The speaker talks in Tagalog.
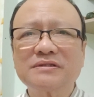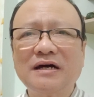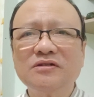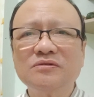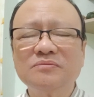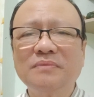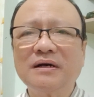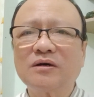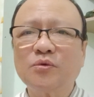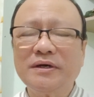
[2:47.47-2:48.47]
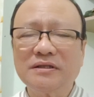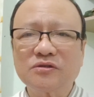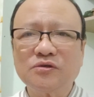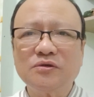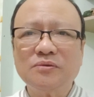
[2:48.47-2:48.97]
tayong mga
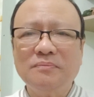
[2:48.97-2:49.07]
kwento,